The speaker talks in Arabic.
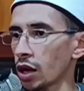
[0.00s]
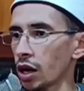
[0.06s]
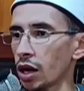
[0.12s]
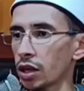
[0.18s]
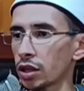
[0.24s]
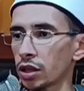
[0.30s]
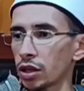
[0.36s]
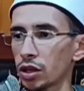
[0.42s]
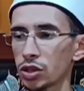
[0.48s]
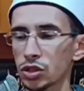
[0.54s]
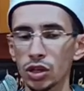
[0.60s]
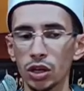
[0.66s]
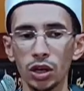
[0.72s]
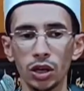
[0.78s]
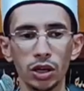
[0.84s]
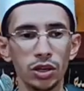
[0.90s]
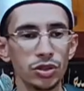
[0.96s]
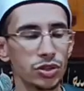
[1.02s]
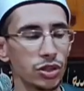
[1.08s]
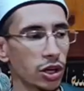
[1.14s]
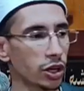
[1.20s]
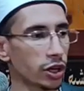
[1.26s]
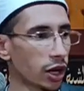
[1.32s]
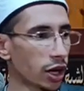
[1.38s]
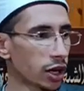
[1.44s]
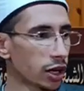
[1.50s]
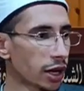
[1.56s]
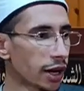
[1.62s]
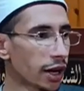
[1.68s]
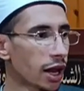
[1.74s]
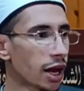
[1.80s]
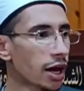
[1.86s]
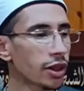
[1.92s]
هذه الإجارة غير صحيحة
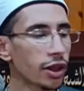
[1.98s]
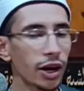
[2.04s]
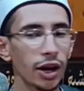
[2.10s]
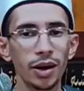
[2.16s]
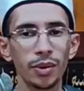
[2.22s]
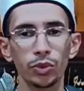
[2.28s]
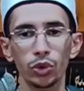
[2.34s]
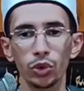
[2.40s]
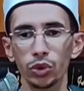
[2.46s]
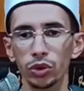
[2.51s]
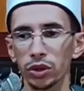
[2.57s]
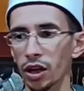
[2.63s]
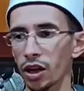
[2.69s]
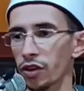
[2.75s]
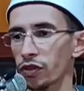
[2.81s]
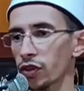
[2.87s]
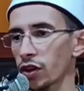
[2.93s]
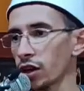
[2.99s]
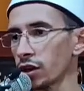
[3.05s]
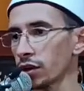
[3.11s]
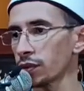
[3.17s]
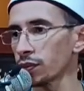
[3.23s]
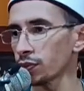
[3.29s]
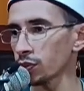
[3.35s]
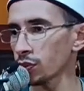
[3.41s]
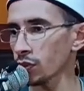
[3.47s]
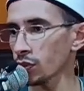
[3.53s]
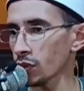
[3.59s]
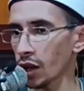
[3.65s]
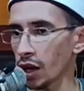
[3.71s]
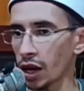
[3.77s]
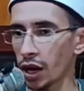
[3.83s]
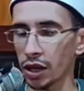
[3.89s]
لأن هذا أمر تافه
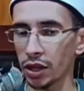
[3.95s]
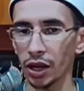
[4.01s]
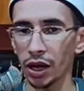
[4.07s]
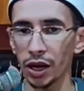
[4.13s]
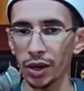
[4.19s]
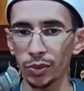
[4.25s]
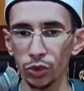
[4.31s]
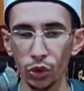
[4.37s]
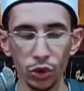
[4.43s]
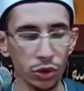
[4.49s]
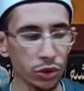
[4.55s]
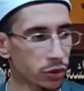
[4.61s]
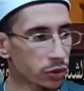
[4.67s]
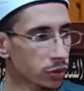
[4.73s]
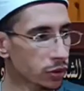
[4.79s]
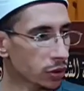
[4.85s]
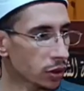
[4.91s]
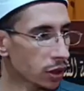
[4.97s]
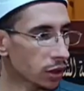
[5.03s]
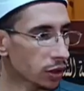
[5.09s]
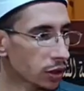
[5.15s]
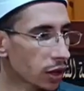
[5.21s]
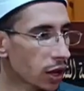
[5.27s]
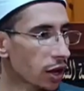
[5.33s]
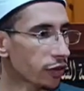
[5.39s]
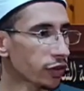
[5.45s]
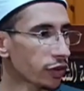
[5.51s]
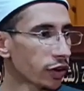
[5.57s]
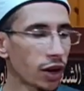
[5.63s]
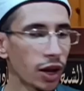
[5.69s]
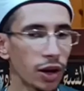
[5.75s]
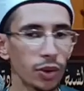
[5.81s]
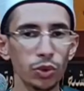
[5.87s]
هذا أمر تافه
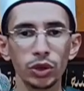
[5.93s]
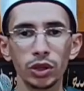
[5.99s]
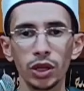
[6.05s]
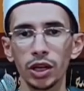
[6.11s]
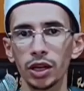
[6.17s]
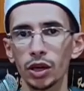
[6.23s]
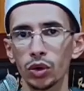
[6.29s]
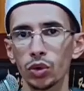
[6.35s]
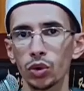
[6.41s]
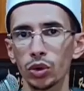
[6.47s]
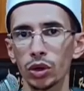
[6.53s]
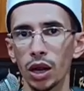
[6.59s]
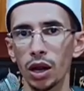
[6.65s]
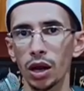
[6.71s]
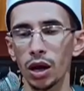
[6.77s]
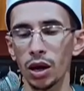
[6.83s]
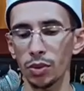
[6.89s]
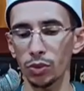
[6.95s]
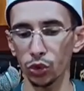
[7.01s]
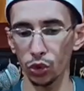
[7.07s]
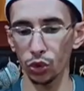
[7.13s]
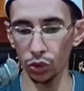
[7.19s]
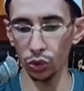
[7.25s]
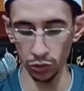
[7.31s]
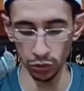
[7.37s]
لابد أن يكون الأمر